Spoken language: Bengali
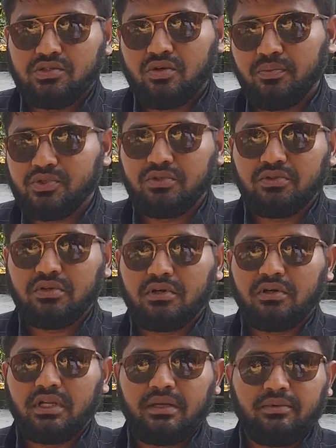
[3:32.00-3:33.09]
খুব সুন্দর
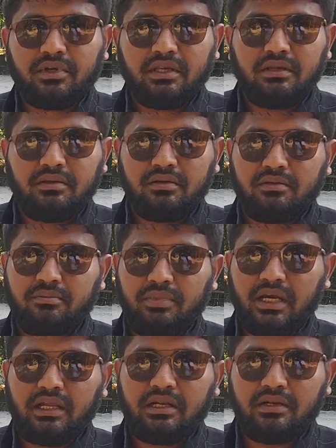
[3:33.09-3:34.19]
করে এবং কি
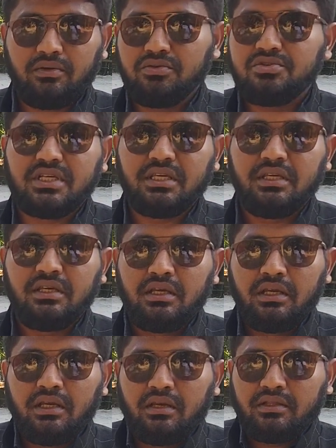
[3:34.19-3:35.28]
প্ল্যান অনুযায়ী
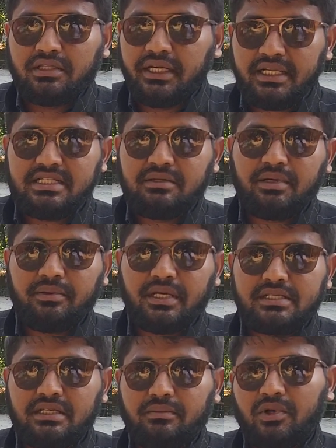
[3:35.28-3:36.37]
থ্রিডি যেভাবে
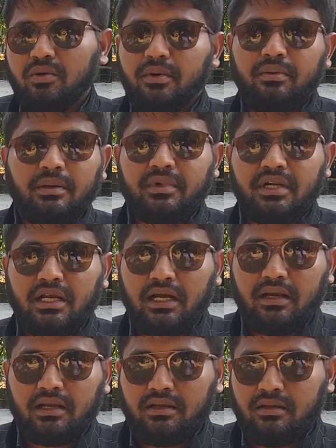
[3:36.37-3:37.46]
আছে আমরা ওভাবে আপনার
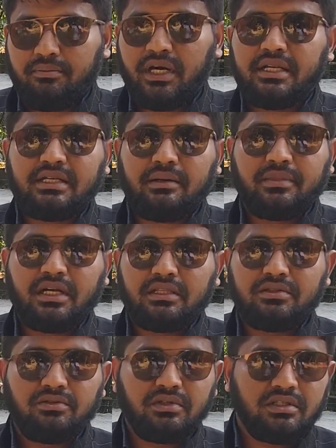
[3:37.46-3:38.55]
বাড়িটি আপনার হাতে
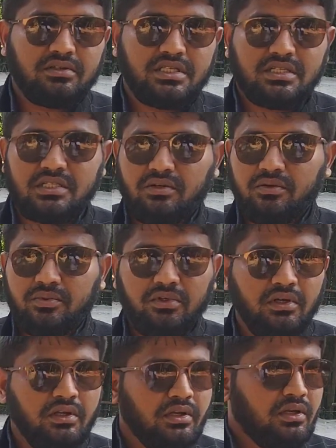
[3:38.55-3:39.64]
তুলে দেওয়ার চেষ্টা করব
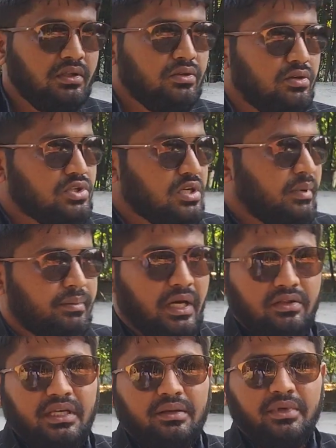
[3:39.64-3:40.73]
তো সবাই
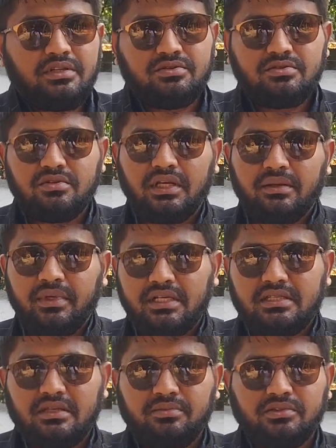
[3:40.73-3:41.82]
ভালো থাকবেন সুস্থ থাকবেন
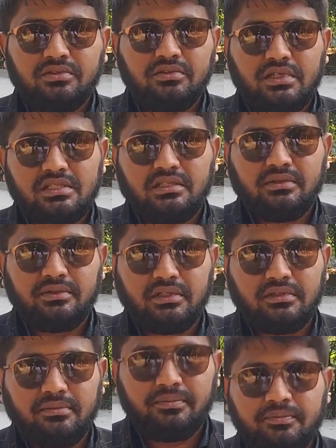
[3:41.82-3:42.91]
আজকে এই পর্যন্ত আসসালামু
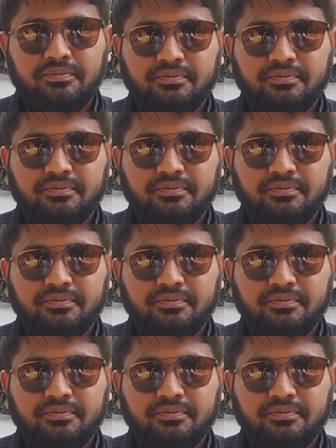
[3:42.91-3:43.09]
আলাইকুম